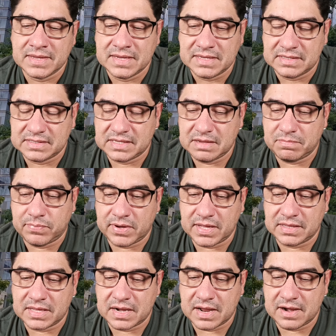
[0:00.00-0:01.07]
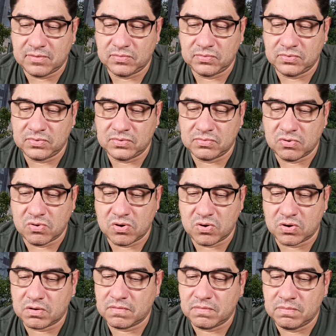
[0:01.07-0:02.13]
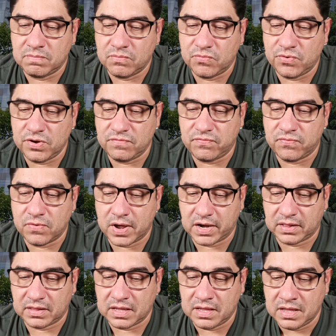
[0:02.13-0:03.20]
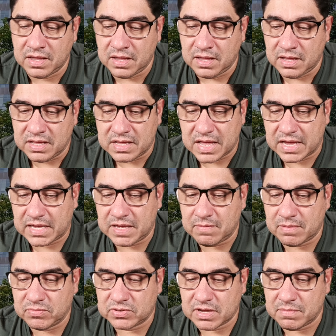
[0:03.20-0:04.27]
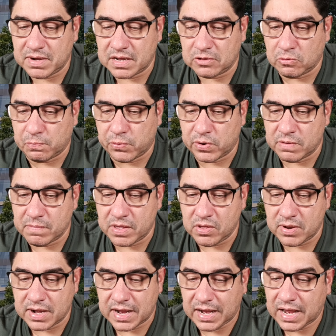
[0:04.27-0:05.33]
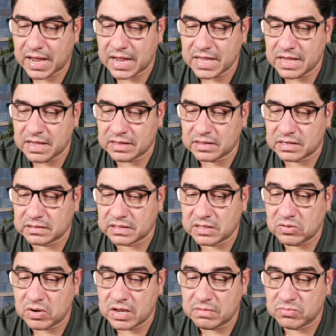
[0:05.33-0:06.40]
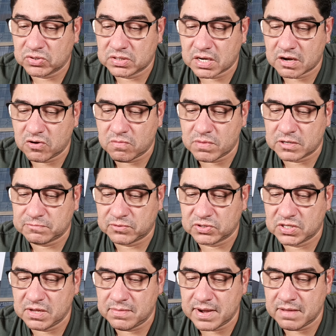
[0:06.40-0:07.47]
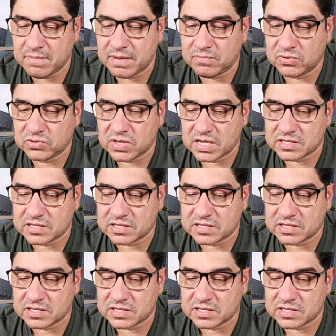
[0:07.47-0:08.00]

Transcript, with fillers: sí puede tener un olor muy fuerte. Aquí vamos caminando por el medio de la calle, tratándole de mostrar lo más posible. Vemos que